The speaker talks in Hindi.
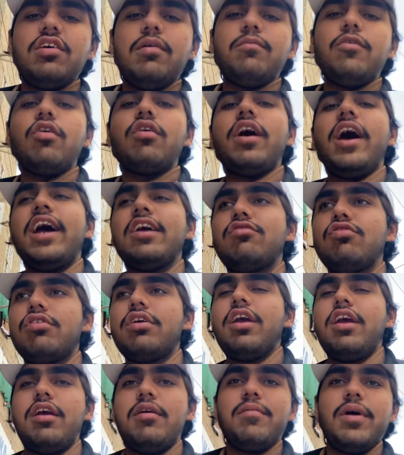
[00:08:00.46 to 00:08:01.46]
हम लोग आ
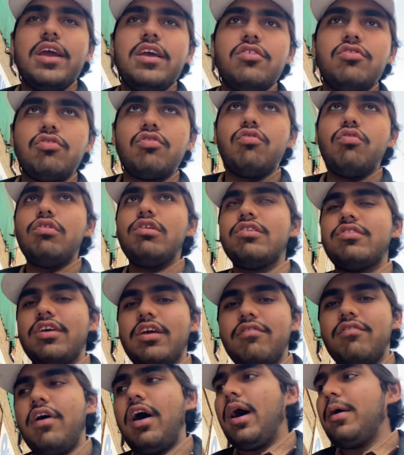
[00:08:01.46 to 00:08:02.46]
चुके हैं भाई स्कूल
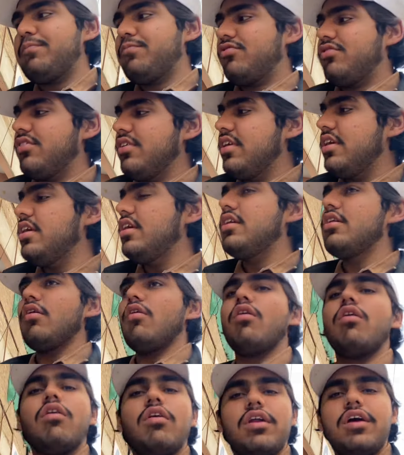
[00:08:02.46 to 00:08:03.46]
से वापसी
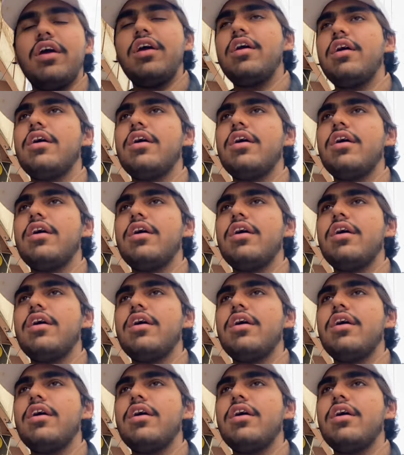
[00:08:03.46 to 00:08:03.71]
और